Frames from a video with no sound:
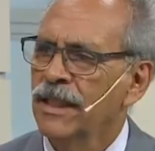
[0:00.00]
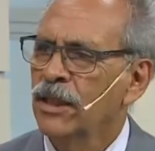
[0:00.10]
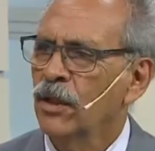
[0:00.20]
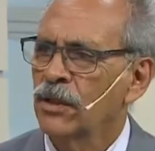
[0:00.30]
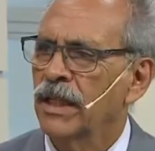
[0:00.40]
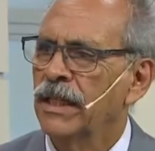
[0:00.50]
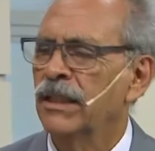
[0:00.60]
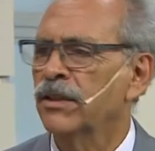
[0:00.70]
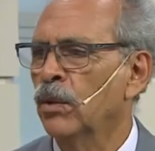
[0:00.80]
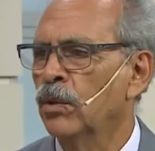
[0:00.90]
sitios se
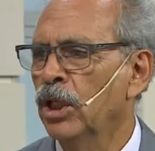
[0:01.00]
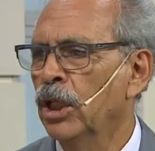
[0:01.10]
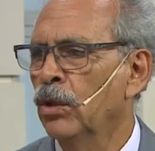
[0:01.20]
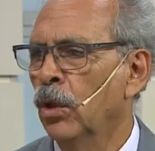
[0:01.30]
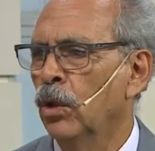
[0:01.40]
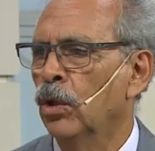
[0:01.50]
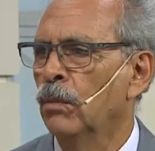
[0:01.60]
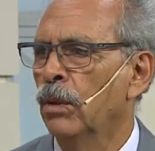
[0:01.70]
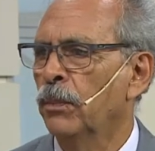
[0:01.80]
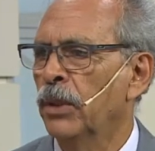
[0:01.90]
están reuniendo o
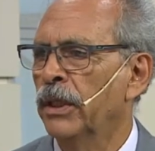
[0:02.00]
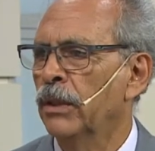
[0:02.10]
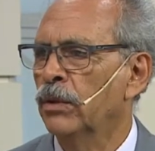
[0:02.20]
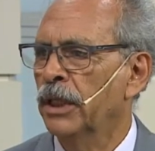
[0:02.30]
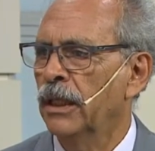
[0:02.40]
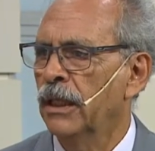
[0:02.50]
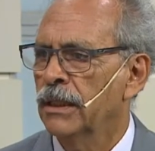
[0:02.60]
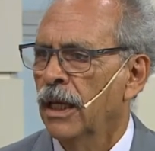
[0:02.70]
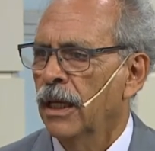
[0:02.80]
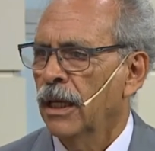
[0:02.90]
cómo pueden
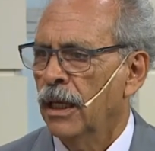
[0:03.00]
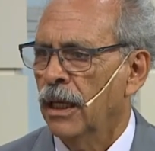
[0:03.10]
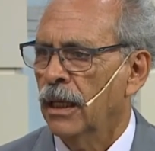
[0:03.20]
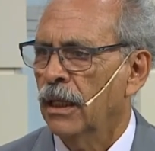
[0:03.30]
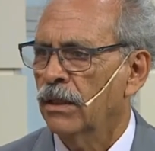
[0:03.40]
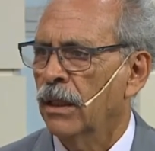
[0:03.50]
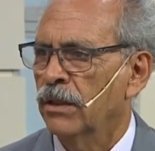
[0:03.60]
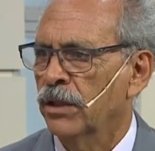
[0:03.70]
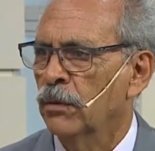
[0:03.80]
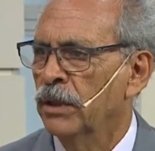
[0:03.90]
ustedes eh,
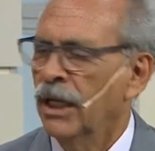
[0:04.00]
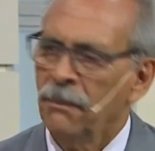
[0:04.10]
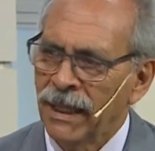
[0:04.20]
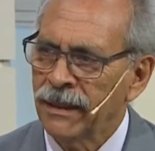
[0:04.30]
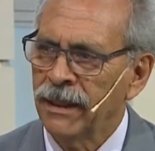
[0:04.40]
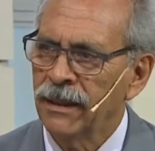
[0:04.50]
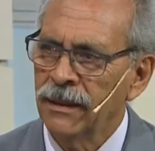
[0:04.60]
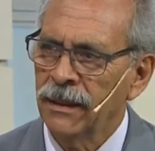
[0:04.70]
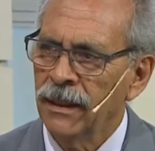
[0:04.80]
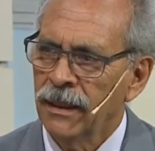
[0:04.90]
reunir a más
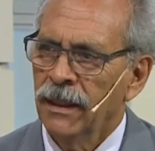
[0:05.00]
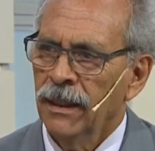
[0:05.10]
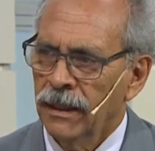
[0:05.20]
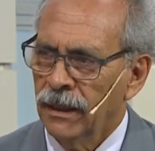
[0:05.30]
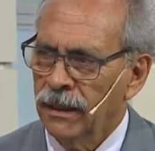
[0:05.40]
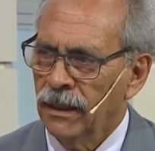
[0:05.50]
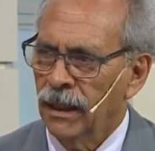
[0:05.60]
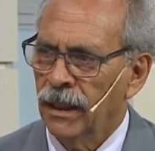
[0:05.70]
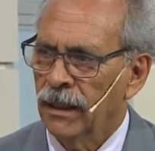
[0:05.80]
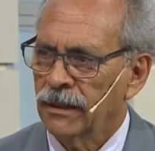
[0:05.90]
gente que
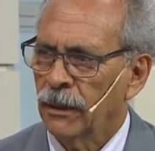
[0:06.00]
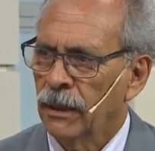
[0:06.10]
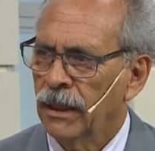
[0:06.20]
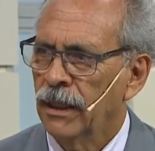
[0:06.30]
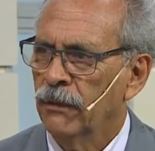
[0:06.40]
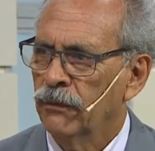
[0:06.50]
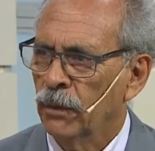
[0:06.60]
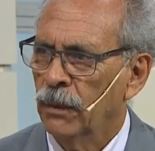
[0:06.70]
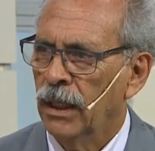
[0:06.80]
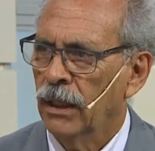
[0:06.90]
quiera trabajar en
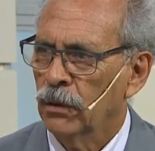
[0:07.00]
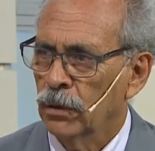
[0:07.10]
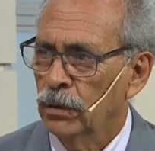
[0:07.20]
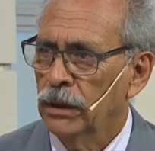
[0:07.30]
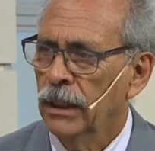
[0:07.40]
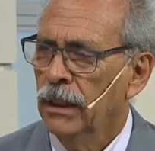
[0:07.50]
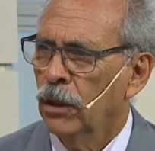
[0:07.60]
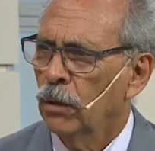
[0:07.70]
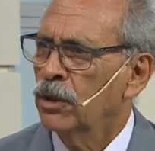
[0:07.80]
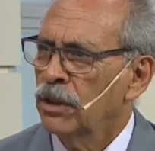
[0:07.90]
forma conjunta?
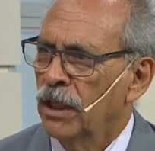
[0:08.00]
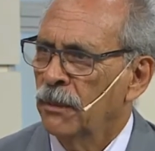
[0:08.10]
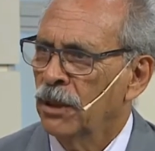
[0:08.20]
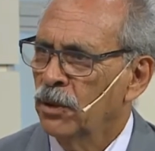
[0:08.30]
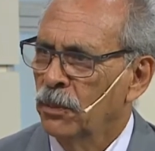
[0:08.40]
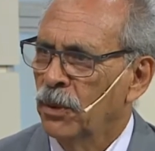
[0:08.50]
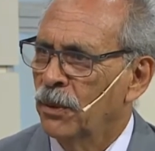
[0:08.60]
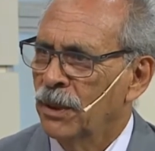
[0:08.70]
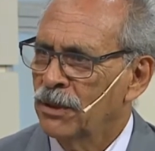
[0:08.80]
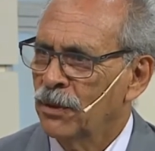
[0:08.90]
¿Cómo se llama el grupo
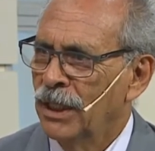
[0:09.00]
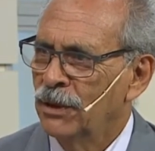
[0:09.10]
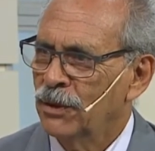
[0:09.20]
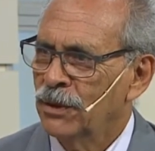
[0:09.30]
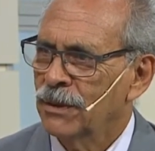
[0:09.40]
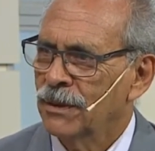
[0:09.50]
de venezolanos?